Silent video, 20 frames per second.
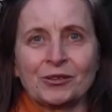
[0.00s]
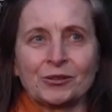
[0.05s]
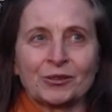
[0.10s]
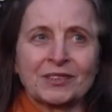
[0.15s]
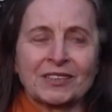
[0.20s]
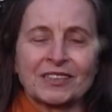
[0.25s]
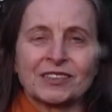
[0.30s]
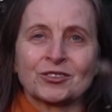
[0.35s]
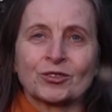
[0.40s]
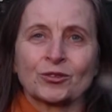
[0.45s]

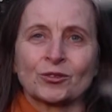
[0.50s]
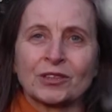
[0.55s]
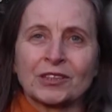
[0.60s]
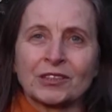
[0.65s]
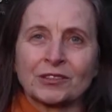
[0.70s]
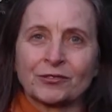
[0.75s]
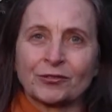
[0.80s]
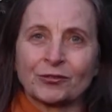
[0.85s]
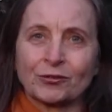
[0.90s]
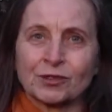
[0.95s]
und
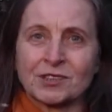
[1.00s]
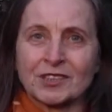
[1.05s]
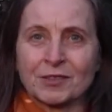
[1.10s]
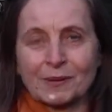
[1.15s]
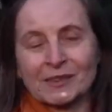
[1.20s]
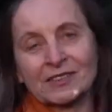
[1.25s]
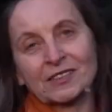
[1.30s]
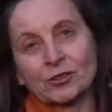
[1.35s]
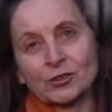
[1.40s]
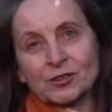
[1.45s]
natürlich für
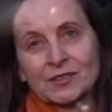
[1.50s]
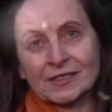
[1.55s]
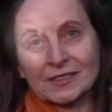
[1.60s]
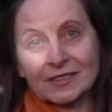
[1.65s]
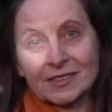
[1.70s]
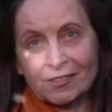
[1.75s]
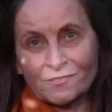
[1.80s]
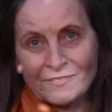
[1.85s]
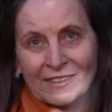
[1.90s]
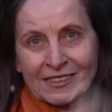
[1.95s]

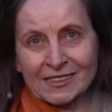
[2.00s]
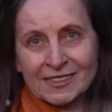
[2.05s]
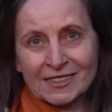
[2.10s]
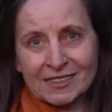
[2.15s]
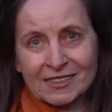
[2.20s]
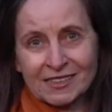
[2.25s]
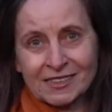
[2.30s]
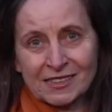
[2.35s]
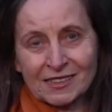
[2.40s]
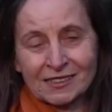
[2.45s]

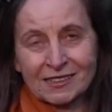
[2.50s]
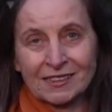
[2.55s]
2020